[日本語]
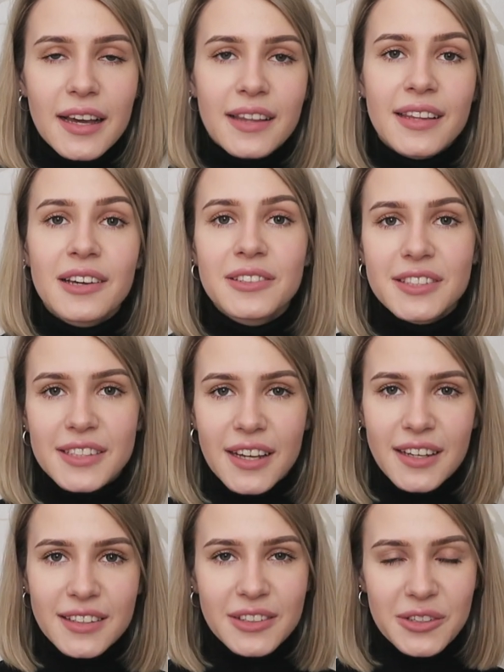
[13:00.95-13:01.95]

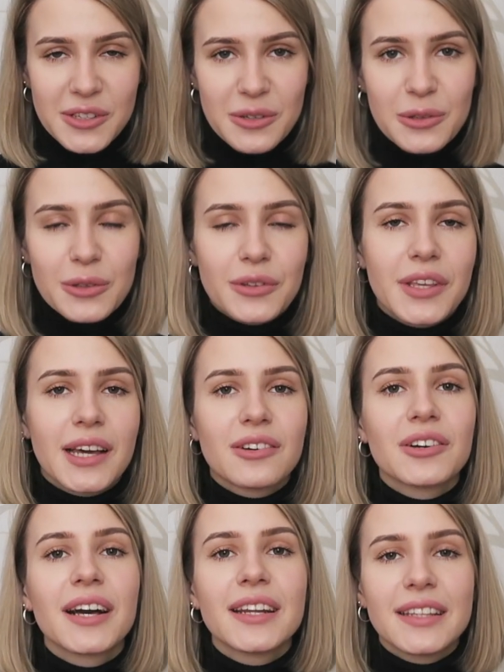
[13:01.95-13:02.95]
アナウンサーの仕事に
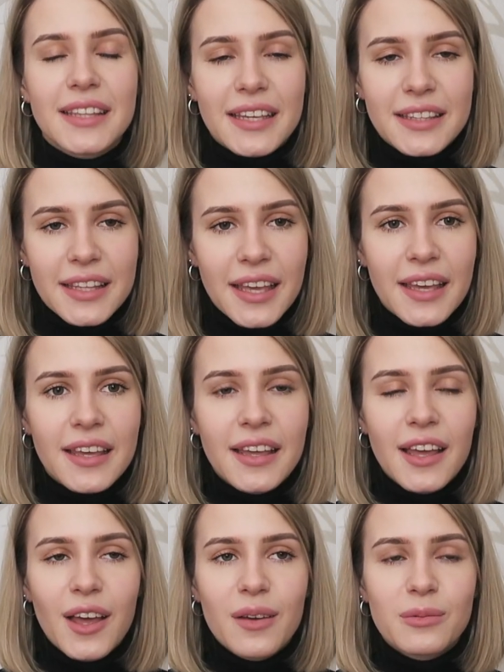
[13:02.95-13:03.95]
憧れていて
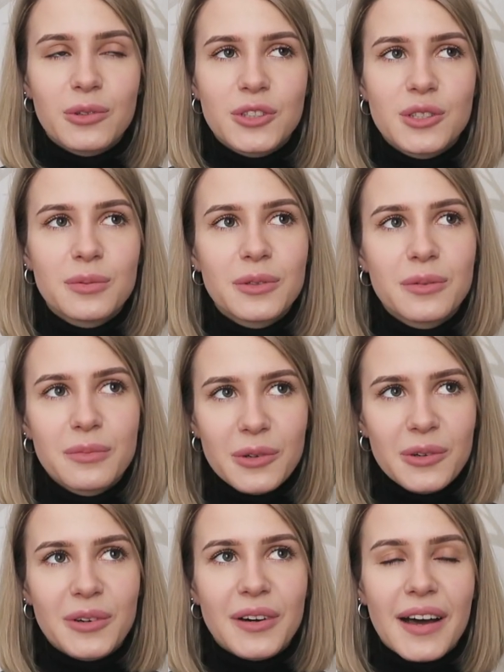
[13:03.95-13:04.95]
もう自分
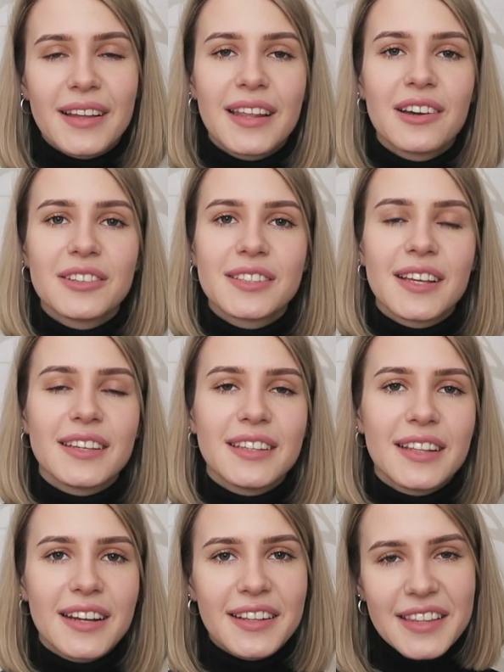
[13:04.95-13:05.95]
もアナウンサーに
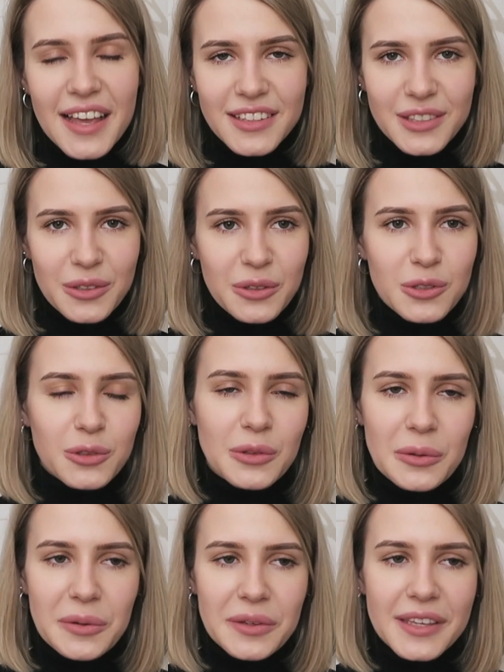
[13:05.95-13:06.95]
なりたいっていうちょっ
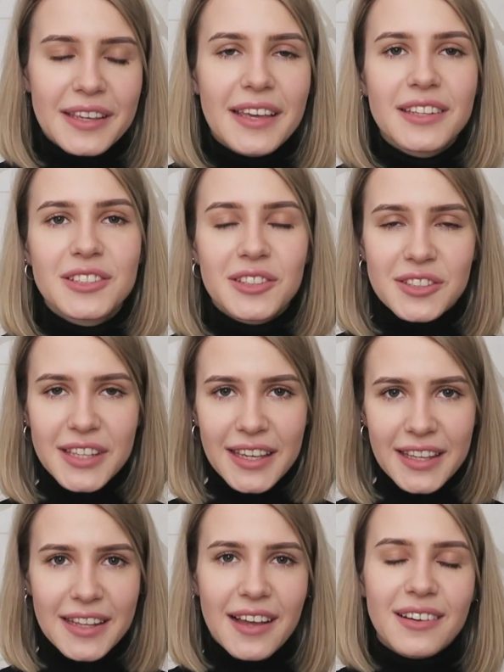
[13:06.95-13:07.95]
と非現実
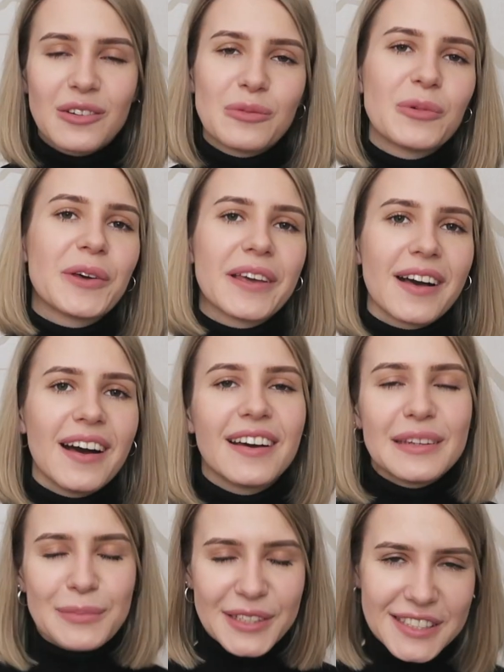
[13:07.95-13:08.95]
的な思いがあ
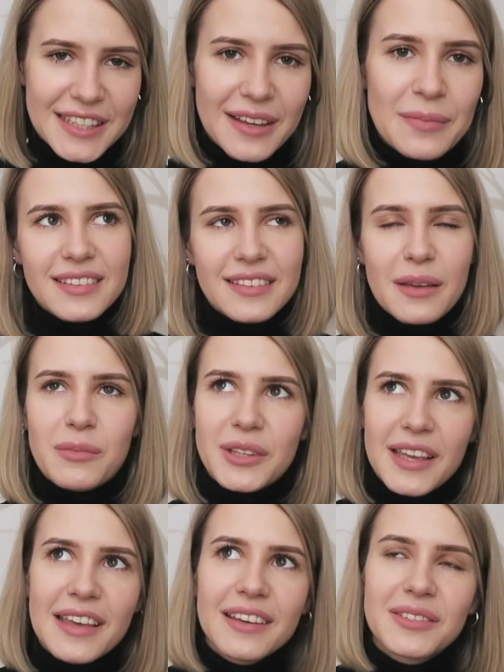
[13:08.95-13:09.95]
りましたでも
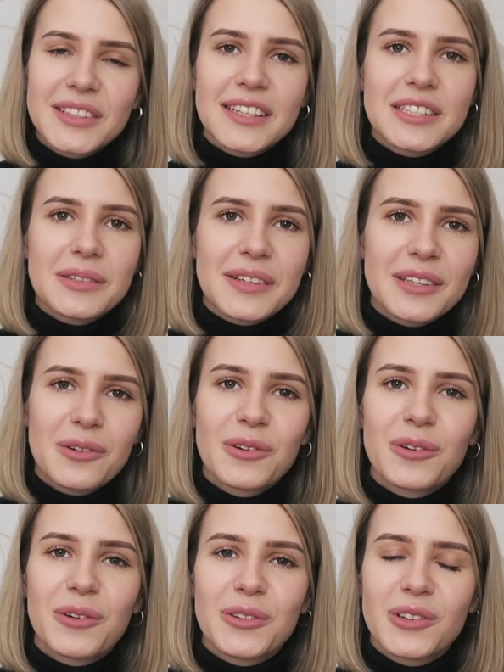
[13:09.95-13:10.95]
ね私は日本
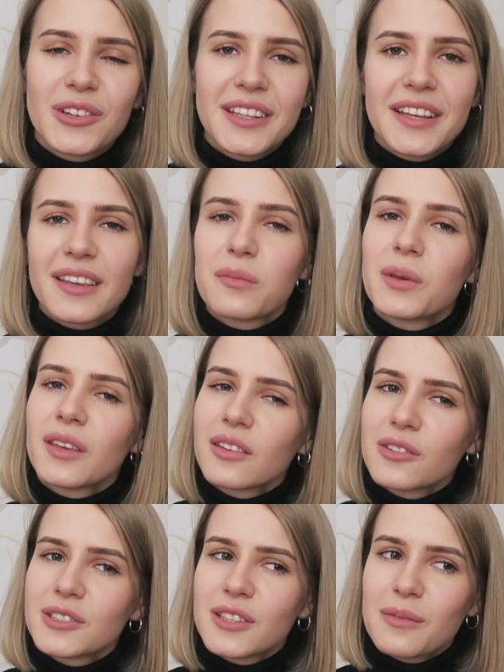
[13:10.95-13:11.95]
語をどれだけ勉
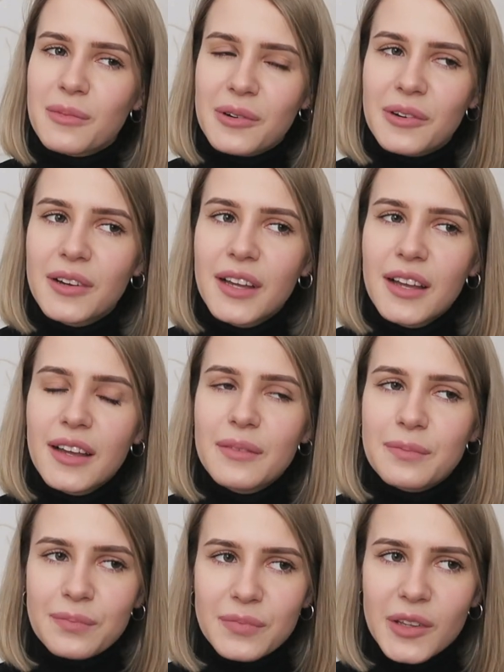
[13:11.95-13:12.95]
強しても、
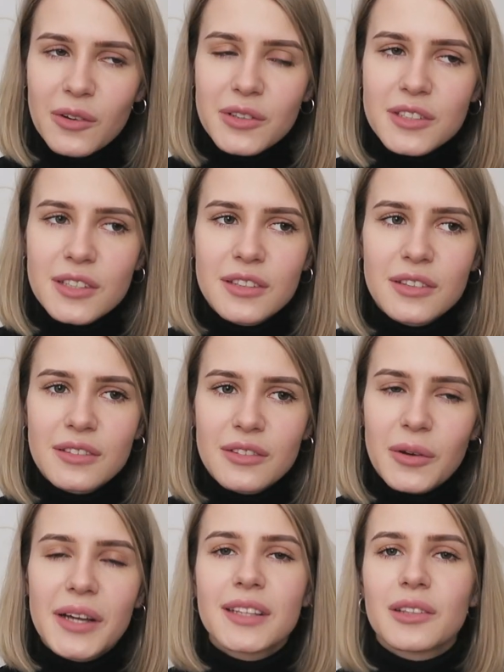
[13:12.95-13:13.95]
うん、日本人
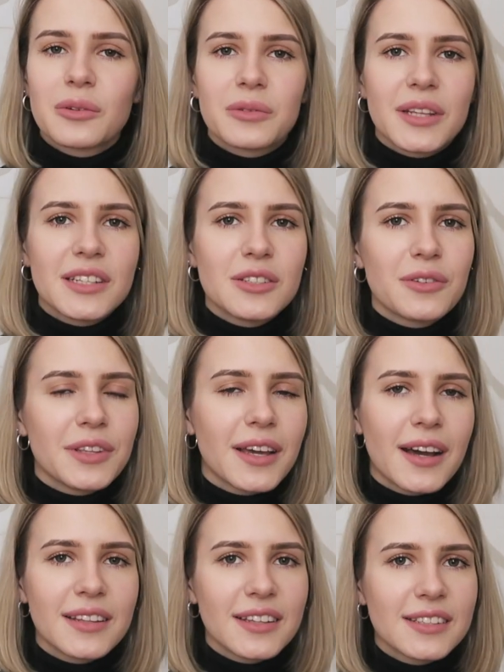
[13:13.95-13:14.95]
の方と同じように
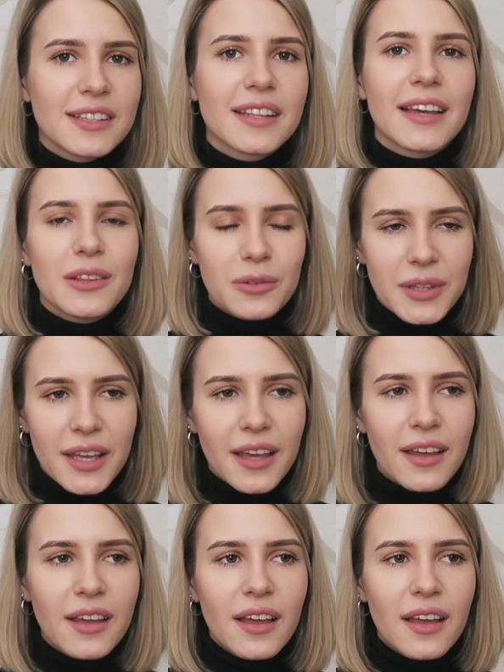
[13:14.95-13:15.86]
話せないので